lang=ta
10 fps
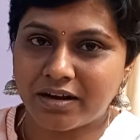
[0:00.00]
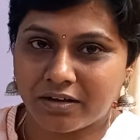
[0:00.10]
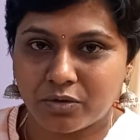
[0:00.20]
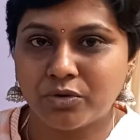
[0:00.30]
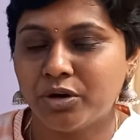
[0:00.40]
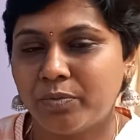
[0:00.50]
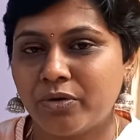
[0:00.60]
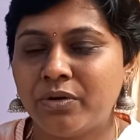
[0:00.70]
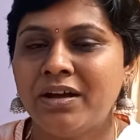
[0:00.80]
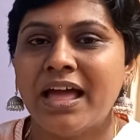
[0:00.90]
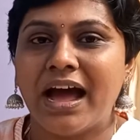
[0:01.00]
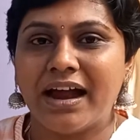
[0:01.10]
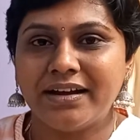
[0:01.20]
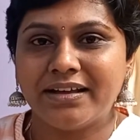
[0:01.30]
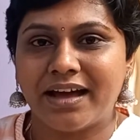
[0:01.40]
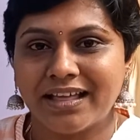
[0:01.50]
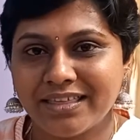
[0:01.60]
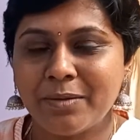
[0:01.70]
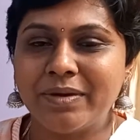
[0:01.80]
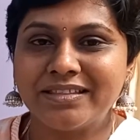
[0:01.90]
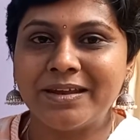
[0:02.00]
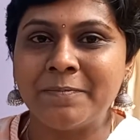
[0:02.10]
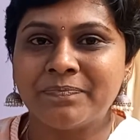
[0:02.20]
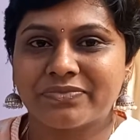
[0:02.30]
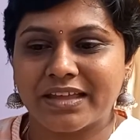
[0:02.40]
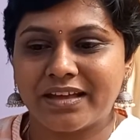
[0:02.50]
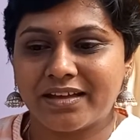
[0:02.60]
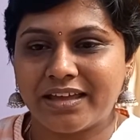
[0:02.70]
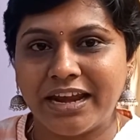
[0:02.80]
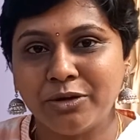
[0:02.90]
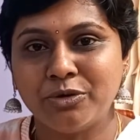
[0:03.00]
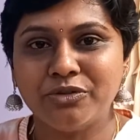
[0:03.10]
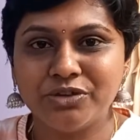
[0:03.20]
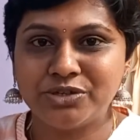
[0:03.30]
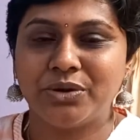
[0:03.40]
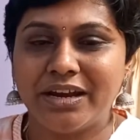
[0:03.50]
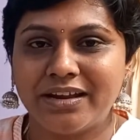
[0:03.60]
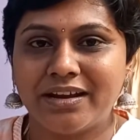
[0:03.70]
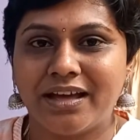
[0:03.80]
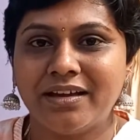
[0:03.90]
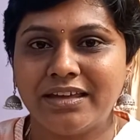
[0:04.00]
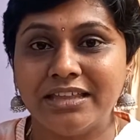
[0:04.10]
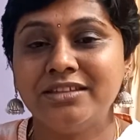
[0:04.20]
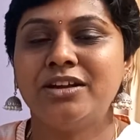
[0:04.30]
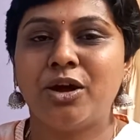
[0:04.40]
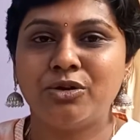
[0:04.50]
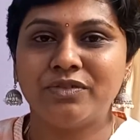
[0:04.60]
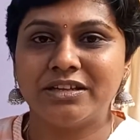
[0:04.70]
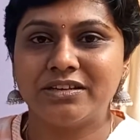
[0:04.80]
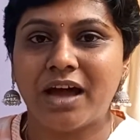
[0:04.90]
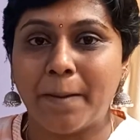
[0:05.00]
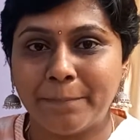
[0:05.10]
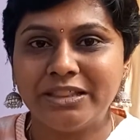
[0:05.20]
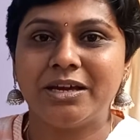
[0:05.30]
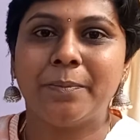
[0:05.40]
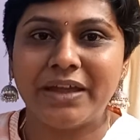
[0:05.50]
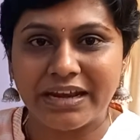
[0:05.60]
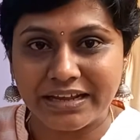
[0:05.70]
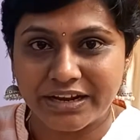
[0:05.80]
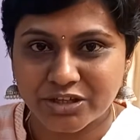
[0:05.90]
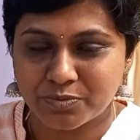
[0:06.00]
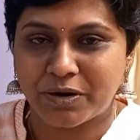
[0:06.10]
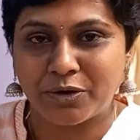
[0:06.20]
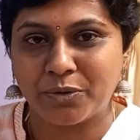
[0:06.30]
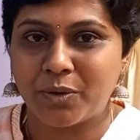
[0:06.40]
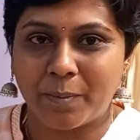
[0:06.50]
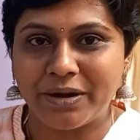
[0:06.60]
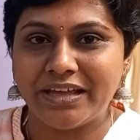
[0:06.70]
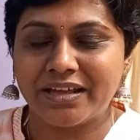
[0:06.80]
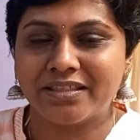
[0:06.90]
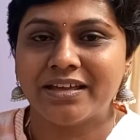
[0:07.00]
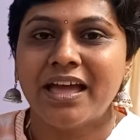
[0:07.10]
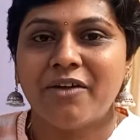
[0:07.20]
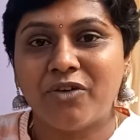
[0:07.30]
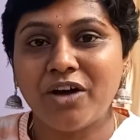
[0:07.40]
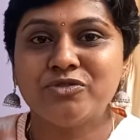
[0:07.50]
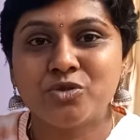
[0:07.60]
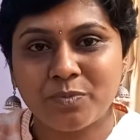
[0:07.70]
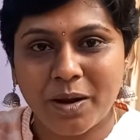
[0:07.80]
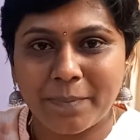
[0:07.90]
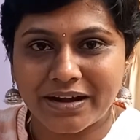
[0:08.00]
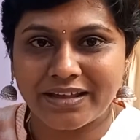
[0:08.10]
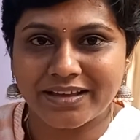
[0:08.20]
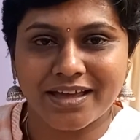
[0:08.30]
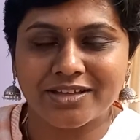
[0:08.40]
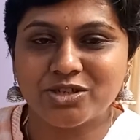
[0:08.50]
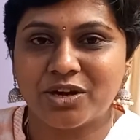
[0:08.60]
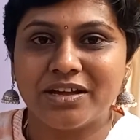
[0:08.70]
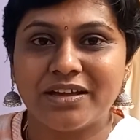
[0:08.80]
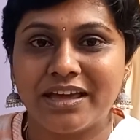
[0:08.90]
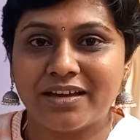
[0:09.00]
தான் நாங்கள் கொண்டு போனோம் அண்ட் அதே மாதிரி எனக்கு ஒரு விஷயம் என்னென்னா எதுனாலும் வந்துட்டு அப்பத்திக்கப்போ என்கரேஜ் பண்ணணும் அப்படிங்கிறது வா சூப்பராக பண்ணியிருக்க